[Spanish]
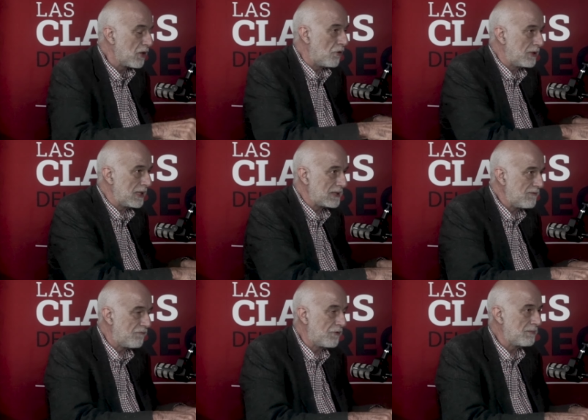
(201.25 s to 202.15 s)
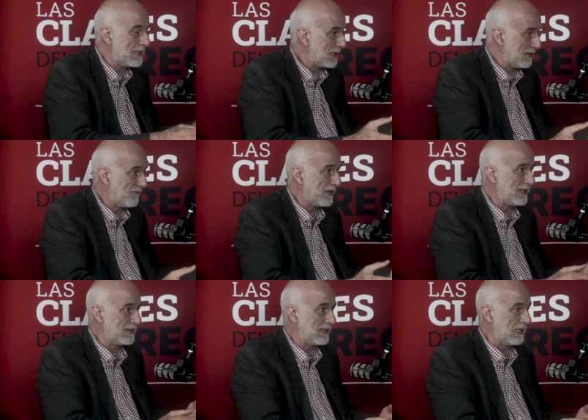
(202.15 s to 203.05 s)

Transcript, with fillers: con ese informe ya es diferente.